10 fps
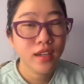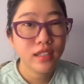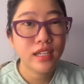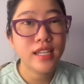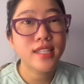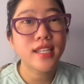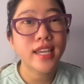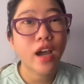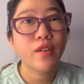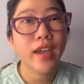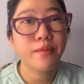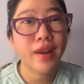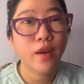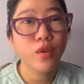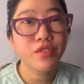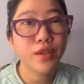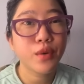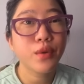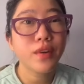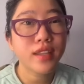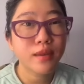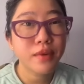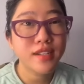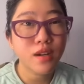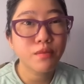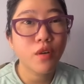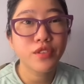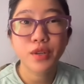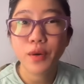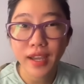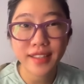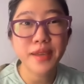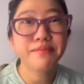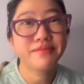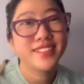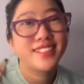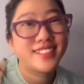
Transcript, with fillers: Giờ thì xin chào và hẹn gặp lại quý vị cô chú anh chị mình trong một video kế tiếp.